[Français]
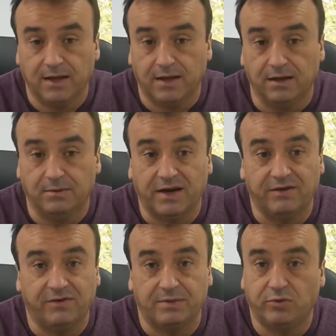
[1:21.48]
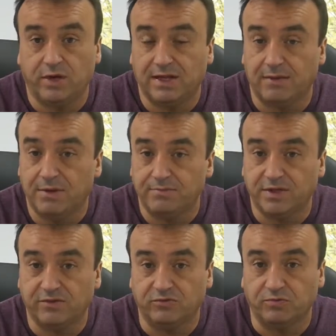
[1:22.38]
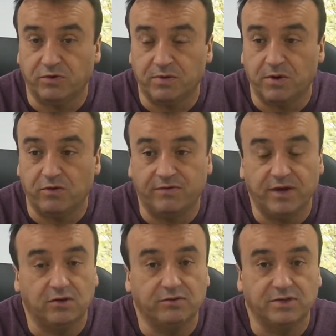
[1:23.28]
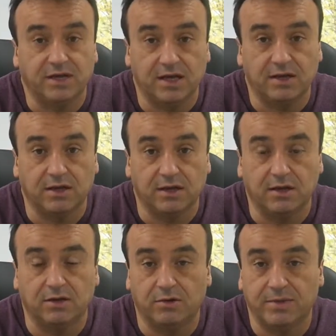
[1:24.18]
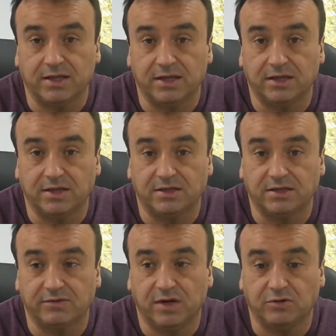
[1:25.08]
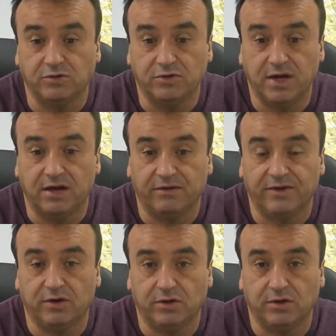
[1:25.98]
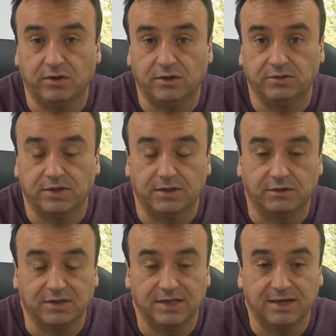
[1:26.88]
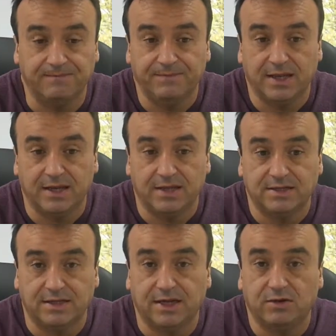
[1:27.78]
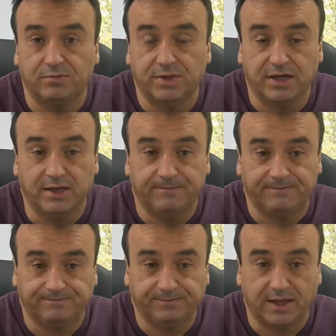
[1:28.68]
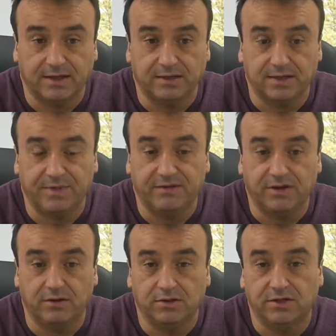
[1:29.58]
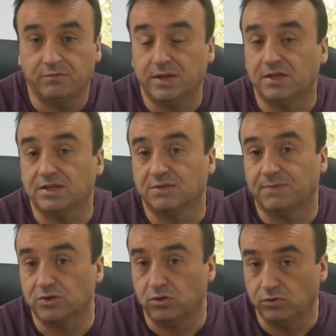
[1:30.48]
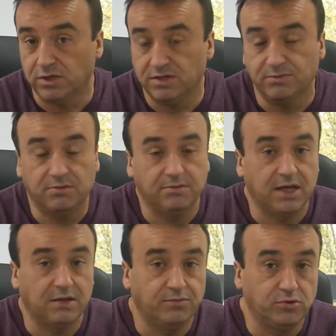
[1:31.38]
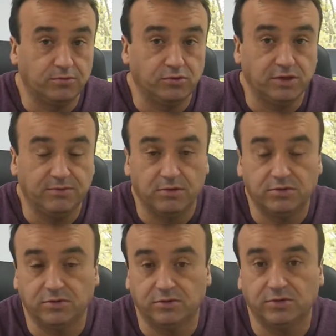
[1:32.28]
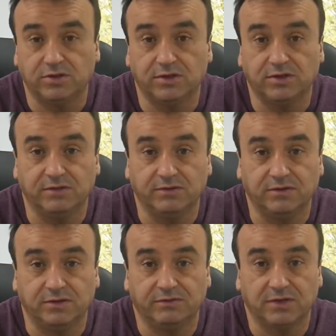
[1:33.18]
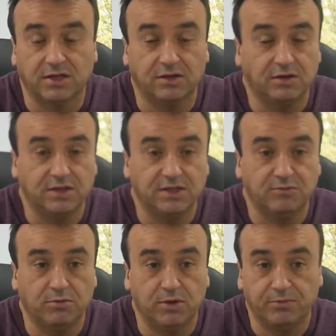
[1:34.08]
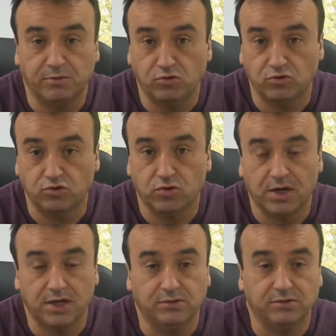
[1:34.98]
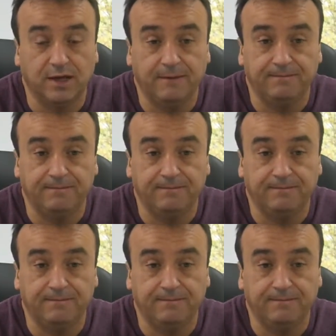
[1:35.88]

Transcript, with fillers: eh ben, elle ne va plus être la même parce que vous ne pourrez pas en faire, vous serez emmerdé si vous la continuez à la faire et tout ça. Donc c'est très compliqué. C'est pas évident, ça ne veut pas dire que ça se passe dans tous les immeubles, mais il y a de plus en plus d'immeubles, surtout si, vous êtes dans des immeubles un peu bourgeois et tout ça.